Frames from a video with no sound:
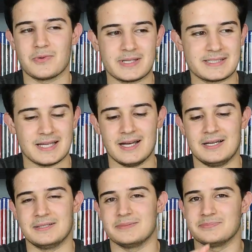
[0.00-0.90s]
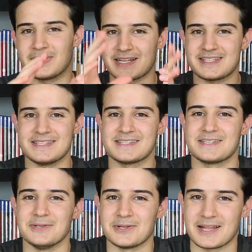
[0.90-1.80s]
questa ehm,
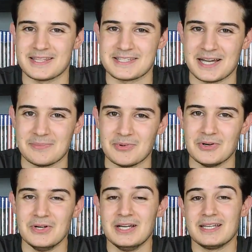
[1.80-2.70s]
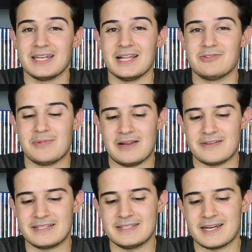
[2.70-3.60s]
recensione, diciamo, nel
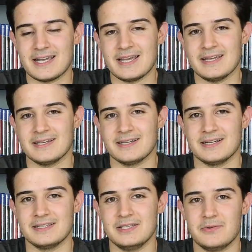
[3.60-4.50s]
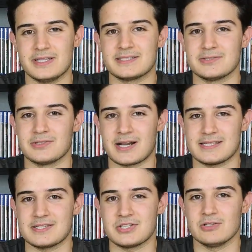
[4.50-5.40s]
2023 eh, di questo
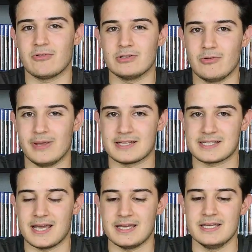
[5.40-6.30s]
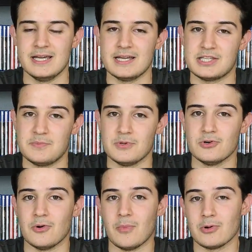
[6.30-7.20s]
Ryzen 5 2006.
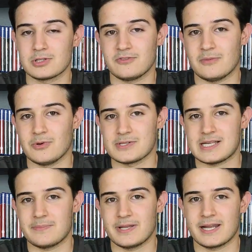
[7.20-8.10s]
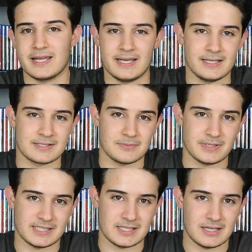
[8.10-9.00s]
CPU molto famosa perché insomma
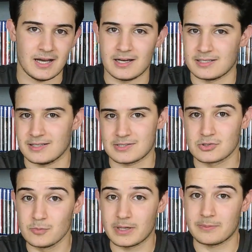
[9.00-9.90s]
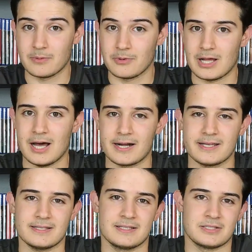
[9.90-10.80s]
è stata uh, super
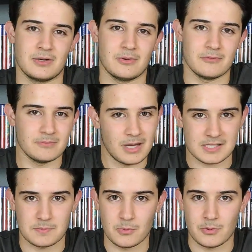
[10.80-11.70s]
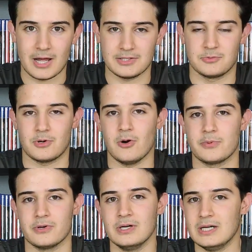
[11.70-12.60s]
popolare, diciamo ha spopolato
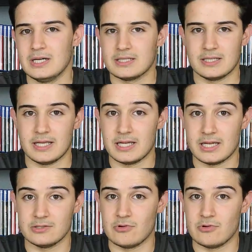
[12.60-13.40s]
proprio nel